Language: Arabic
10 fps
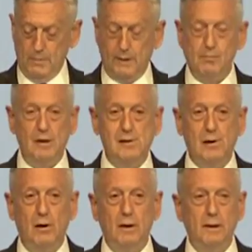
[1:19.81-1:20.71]
بما
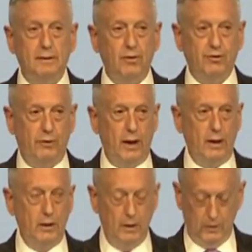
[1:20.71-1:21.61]
في ذلك
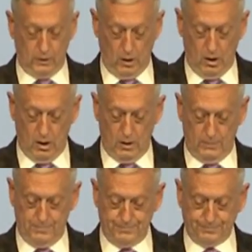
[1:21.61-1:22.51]
القذائف العابرة
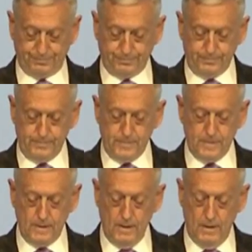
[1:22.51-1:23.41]
للقارات
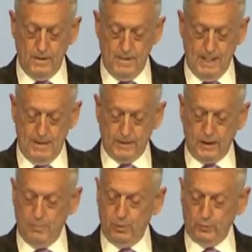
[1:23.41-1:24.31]
التي تشكل
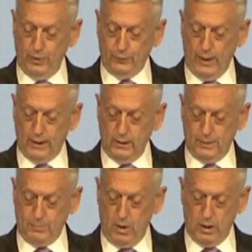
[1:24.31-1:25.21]
تهديدا مباشرا
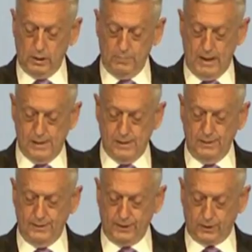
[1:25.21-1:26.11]
وفوريا
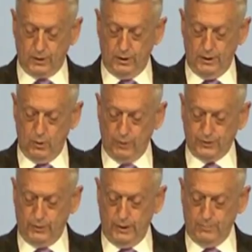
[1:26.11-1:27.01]
لحلفائنا
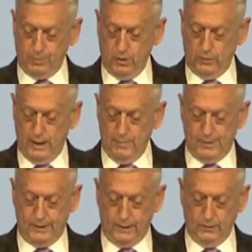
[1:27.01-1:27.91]
الإقليميين
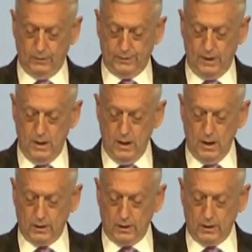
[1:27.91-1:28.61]
وشركائنا وكل العالم